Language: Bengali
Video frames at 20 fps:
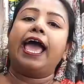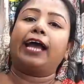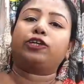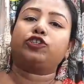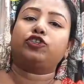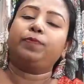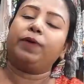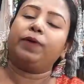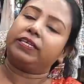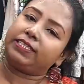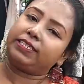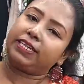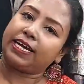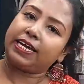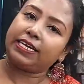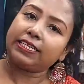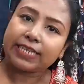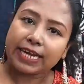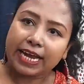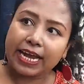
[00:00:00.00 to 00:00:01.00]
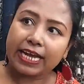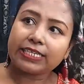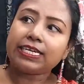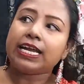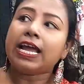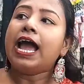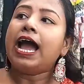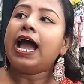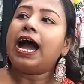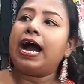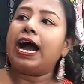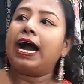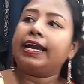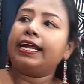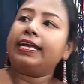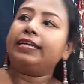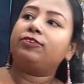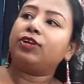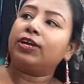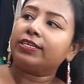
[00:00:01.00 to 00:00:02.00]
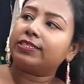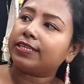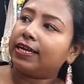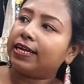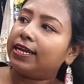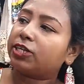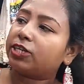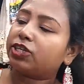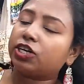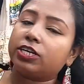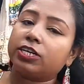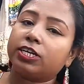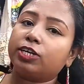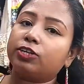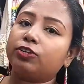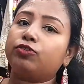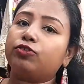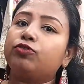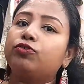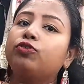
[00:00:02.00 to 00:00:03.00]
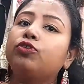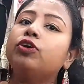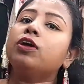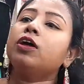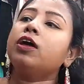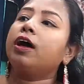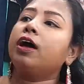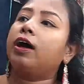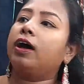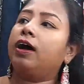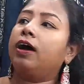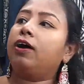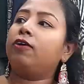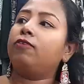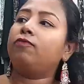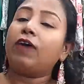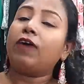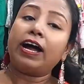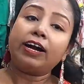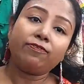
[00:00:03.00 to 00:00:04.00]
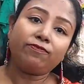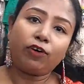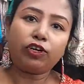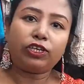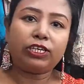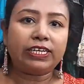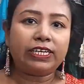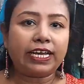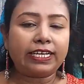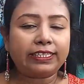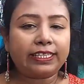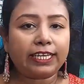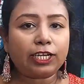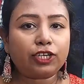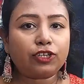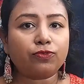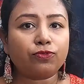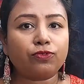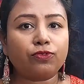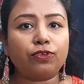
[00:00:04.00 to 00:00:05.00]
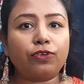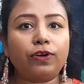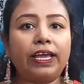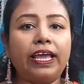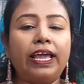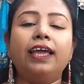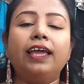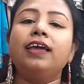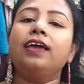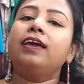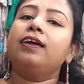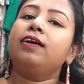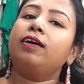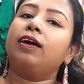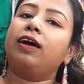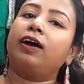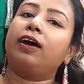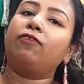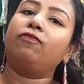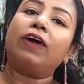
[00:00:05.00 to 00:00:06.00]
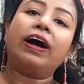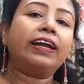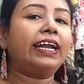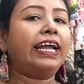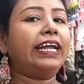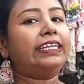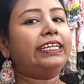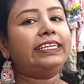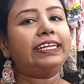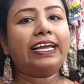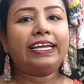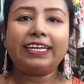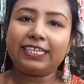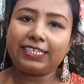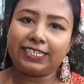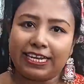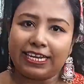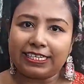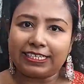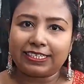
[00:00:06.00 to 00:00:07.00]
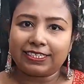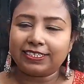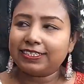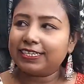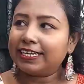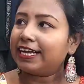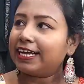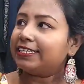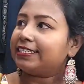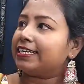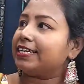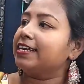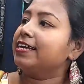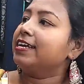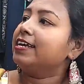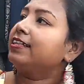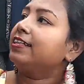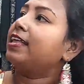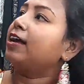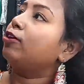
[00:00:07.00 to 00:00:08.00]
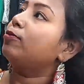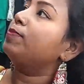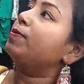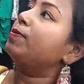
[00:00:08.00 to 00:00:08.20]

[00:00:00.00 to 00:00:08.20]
একশো পাঁচ টাকায় শেষ আর এই ড্রেস কালেকশন কিন্তু ওয়ান ফর্টি নাইন থেকে শুরু হয়ে ওয়ান নাইনটি নাইনে শেষ ঠিক আছে দেখো